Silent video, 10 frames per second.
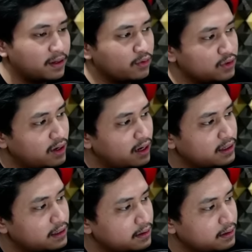Paling gue jual
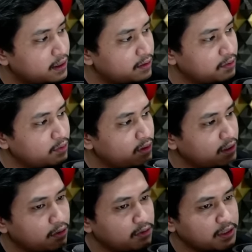lagi atau gue
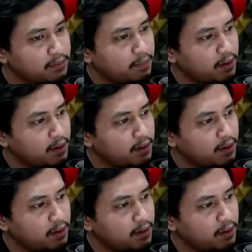nego sama